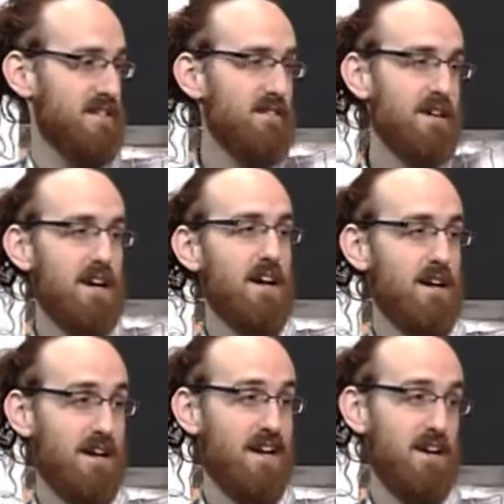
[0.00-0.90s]
sabe
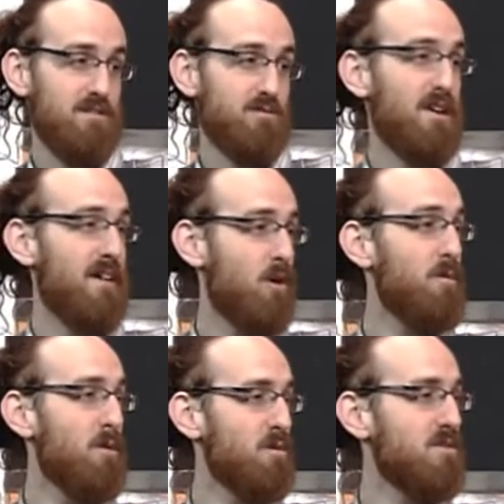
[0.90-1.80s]
que, es su trabajo
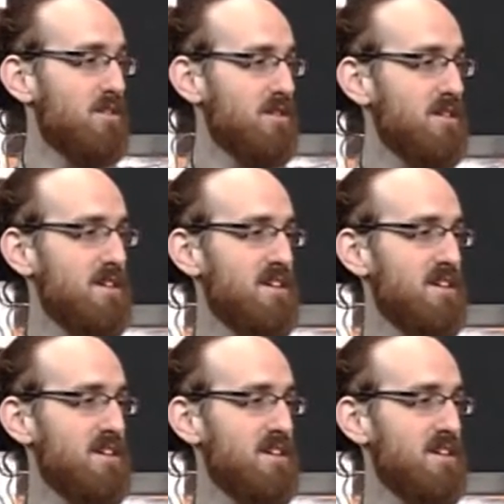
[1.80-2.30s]
como productor,